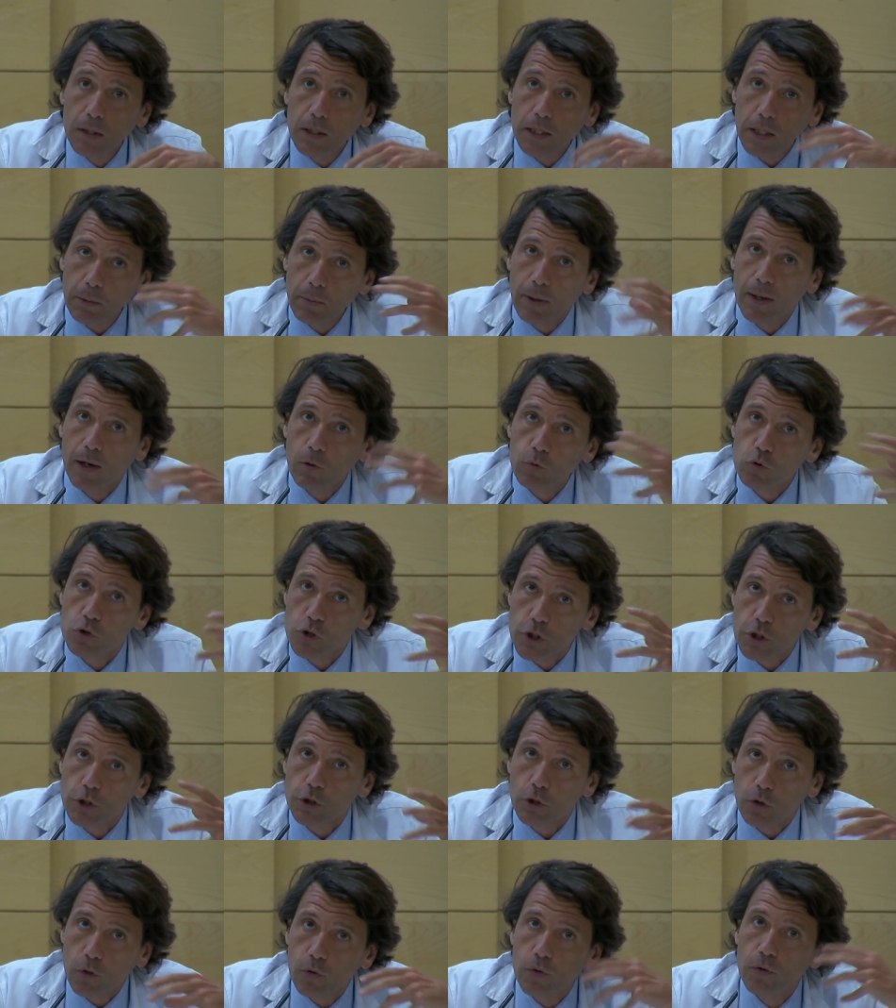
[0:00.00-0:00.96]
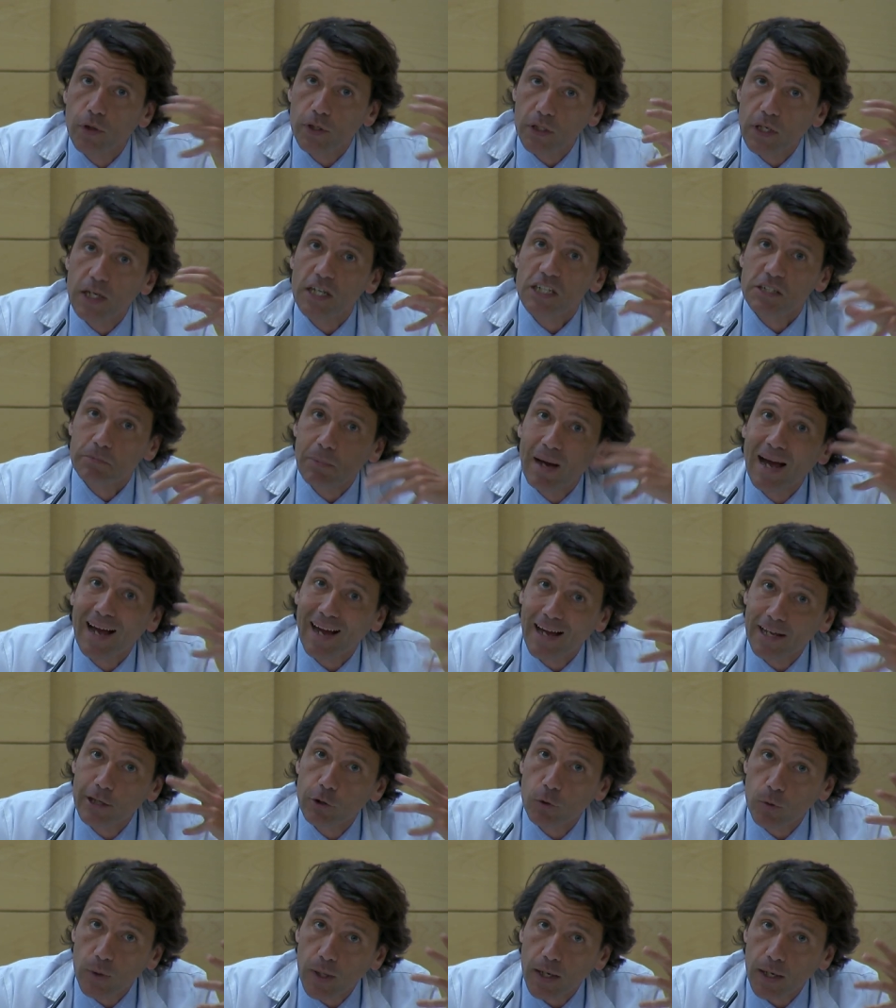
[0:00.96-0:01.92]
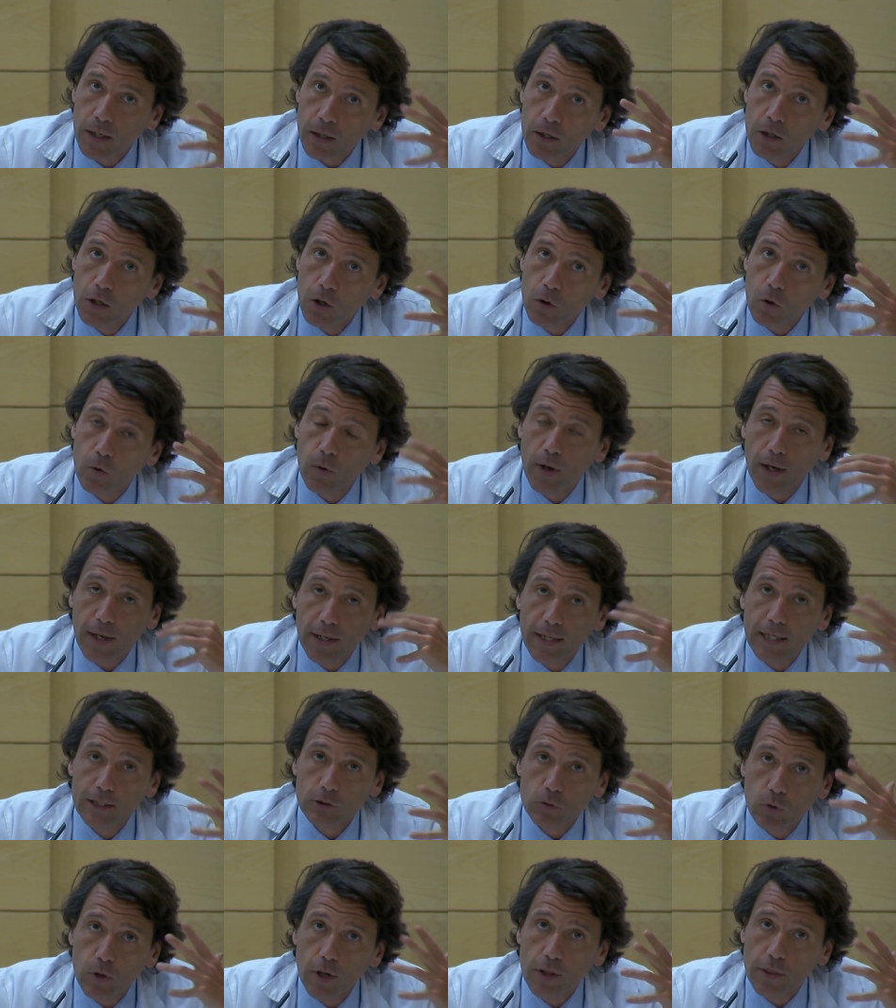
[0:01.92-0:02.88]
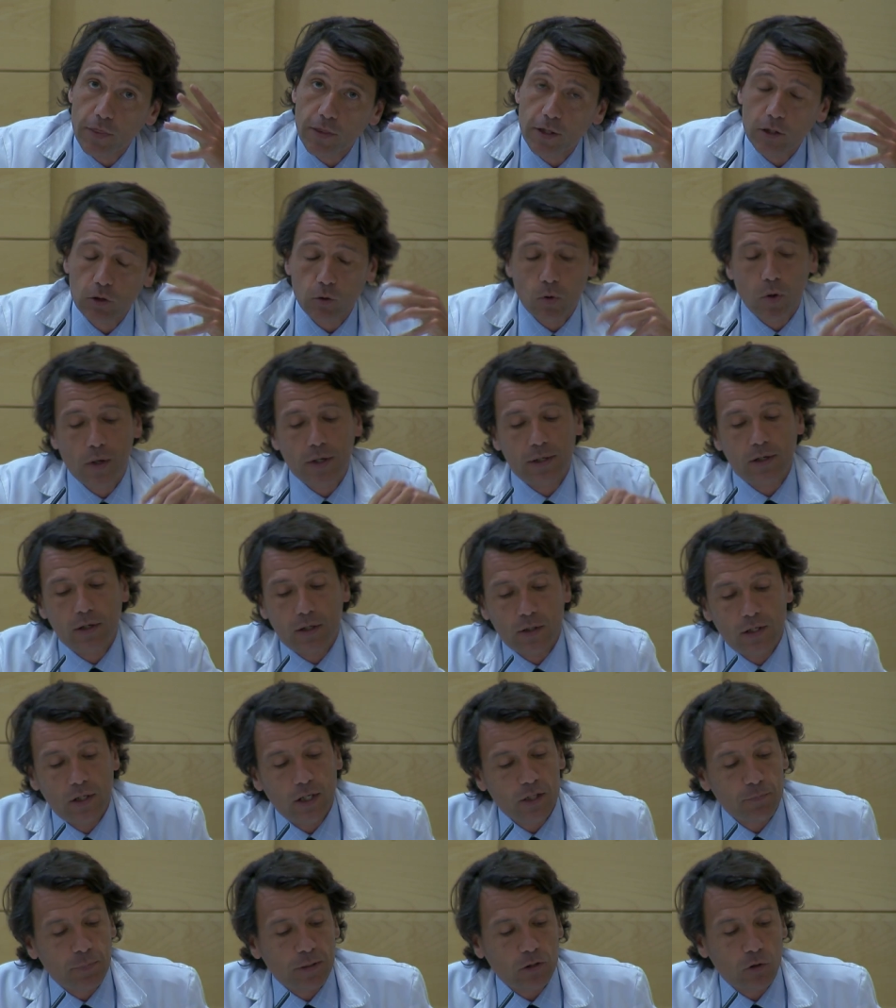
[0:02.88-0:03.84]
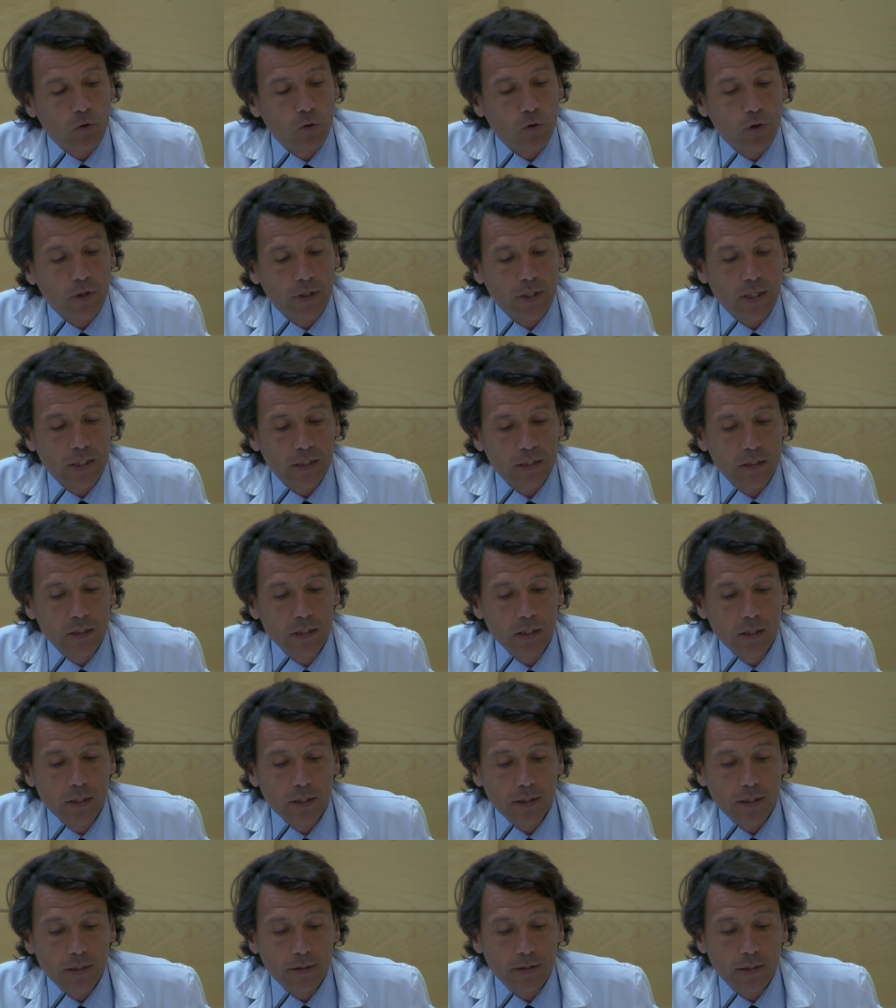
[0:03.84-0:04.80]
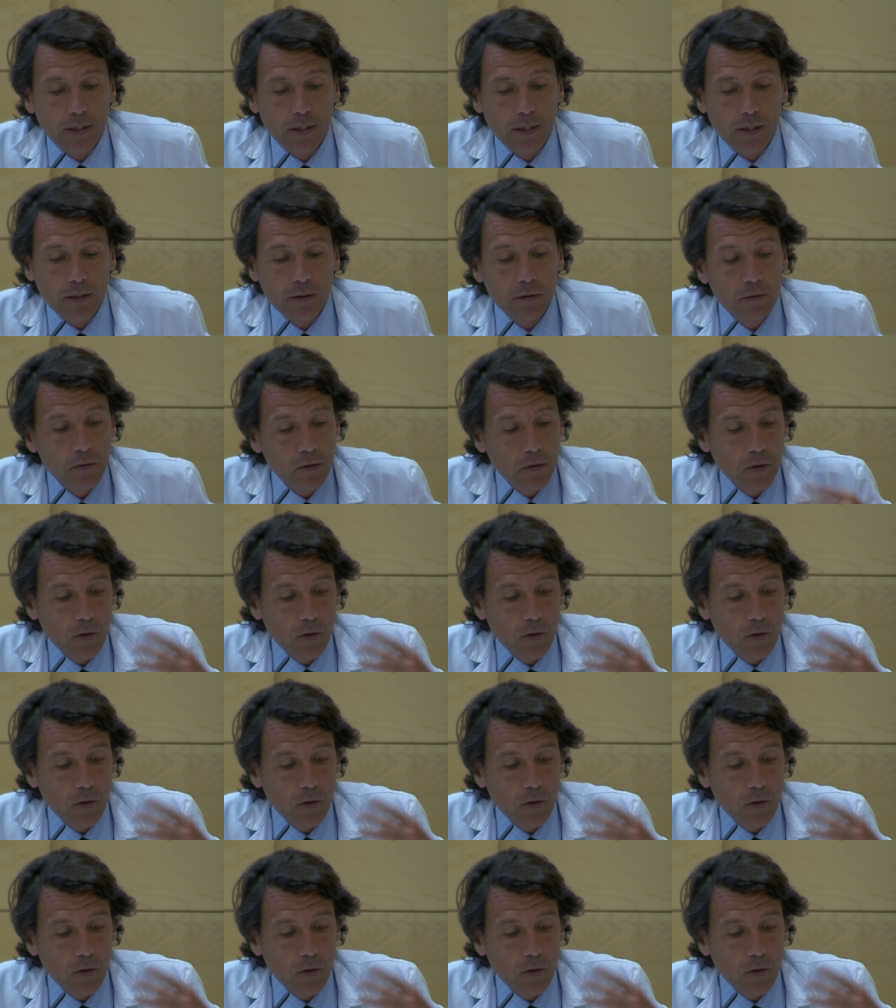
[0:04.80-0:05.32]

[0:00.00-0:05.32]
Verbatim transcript: que van a un sitio donde les van a ayudar con aquellas dolencias o con aquellas patologías que tienen.